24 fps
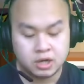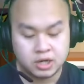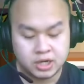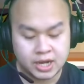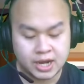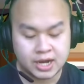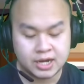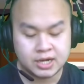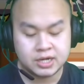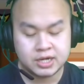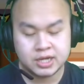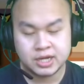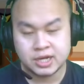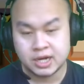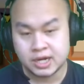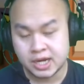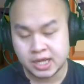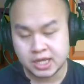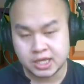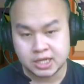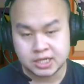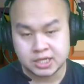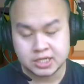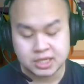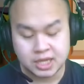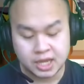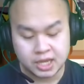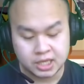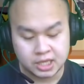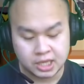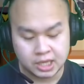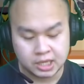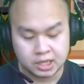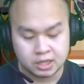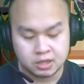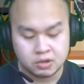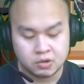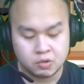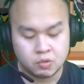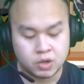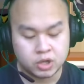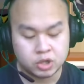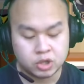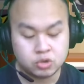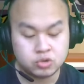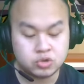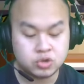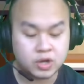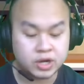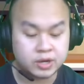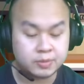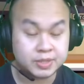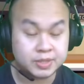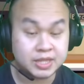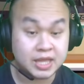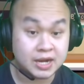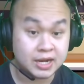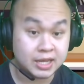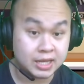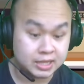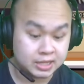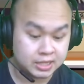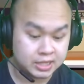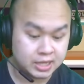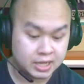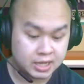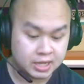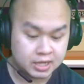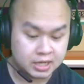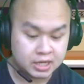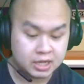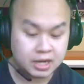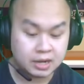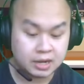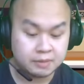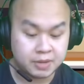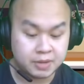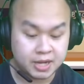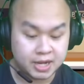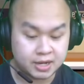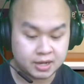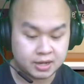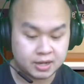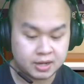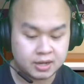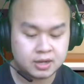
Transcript: Dan dengan naikin Sky King, gua itu juga dapat targetnya. Ini kan plan.